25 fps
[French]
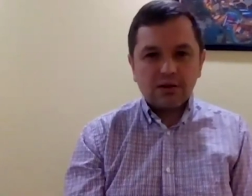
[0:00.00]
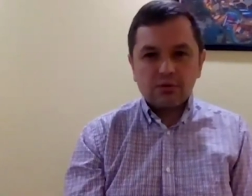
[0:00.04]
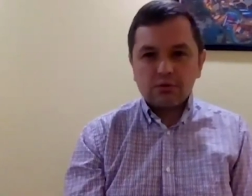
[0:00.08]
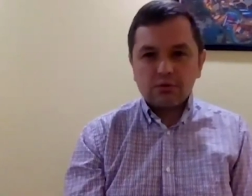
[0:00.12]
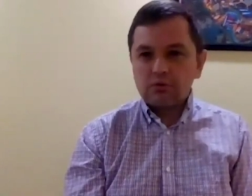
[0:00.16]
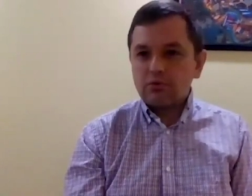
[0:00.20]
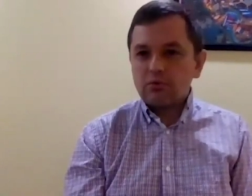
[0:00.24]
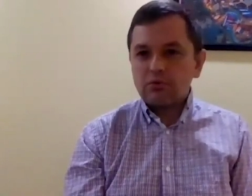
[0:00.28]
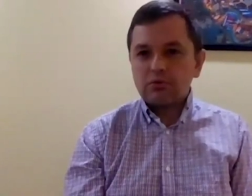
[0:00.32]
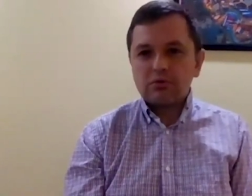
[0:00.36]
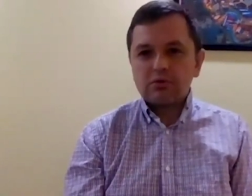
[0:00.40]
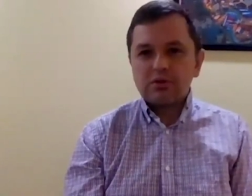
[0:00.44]

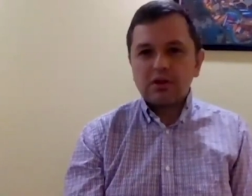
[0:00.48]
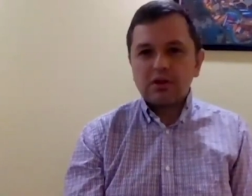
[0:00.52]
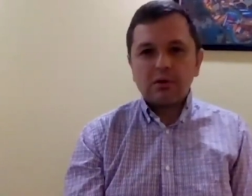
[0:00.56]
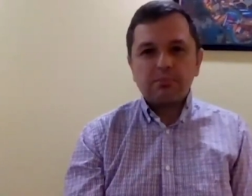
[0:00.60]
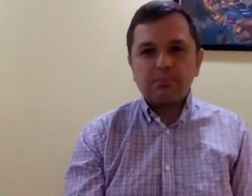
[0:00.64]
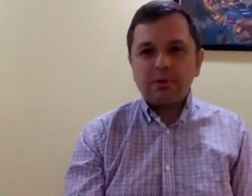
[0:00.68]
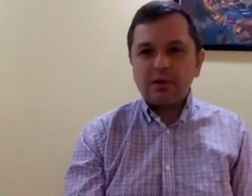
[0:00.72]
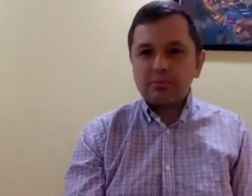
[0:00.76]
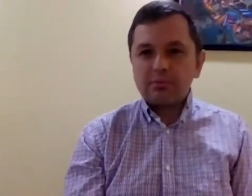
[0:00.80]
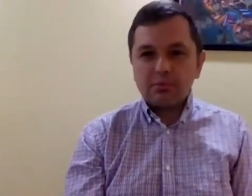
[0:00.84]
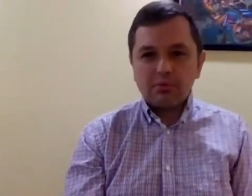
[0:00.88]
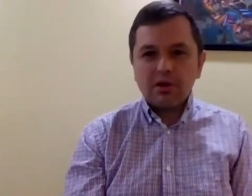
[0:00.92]
Donc, on n'a
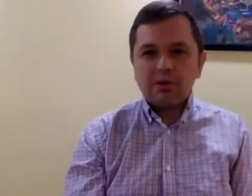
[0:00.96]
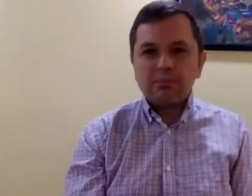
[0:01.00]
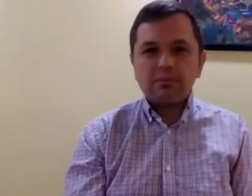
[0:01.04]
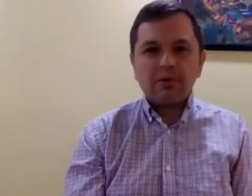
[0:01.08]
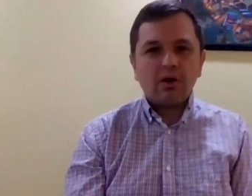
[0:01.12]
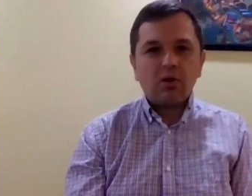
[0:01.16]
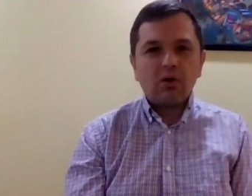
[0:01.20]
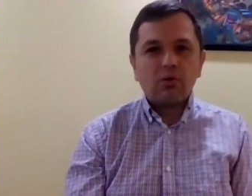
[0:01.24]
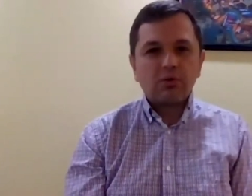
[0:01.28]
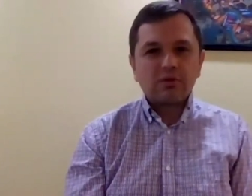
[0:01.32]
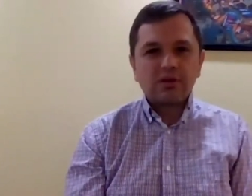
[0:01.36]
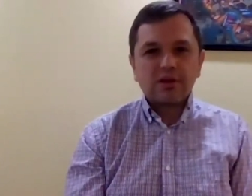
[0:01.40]
pas de problème à
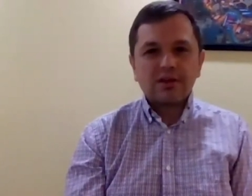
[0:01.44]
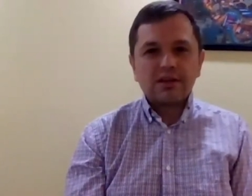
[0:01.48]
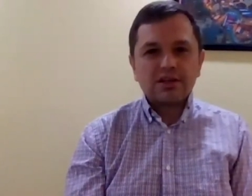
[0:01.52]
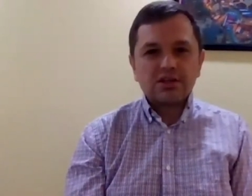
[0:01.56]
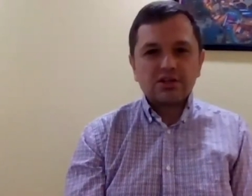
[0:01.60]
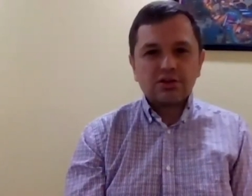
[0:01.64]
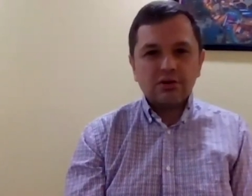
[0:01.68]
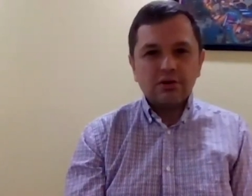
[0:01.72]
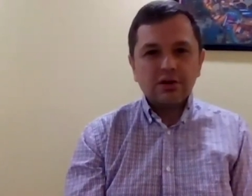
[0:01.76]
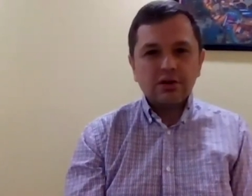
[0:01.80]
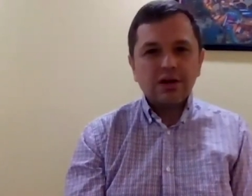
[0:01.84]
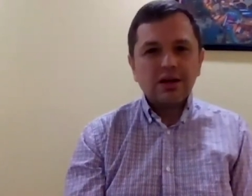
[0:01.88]
rencontrer des
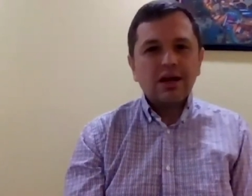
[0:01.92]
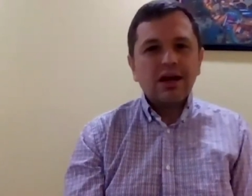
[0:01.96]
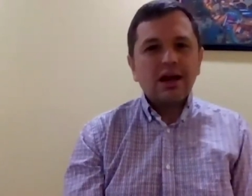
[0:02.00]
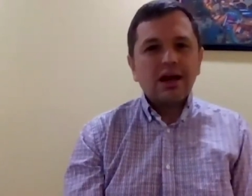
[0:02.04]
gens.